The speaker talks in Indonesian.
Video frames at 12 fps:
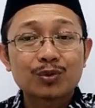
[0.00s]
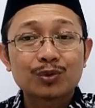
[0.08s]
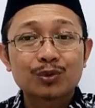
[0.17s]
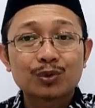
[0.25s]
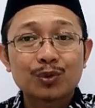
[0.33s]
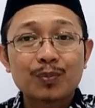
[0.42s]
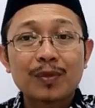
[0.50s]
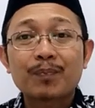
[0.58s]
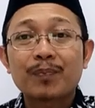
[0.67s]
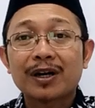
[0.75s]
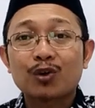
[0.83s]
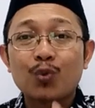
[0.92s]
untuk
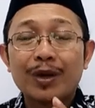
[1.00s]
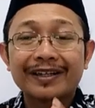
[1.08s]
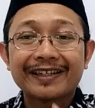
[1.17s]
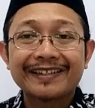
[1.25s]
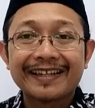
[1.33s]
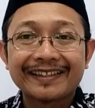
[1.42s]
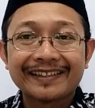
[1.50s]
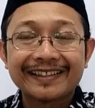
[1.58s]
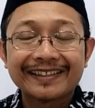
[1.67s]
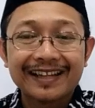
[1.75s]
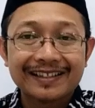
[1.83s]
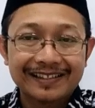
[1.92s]
memperkuat
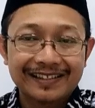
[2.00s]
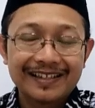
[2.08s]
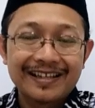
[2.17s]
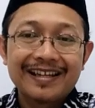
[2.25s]
identitas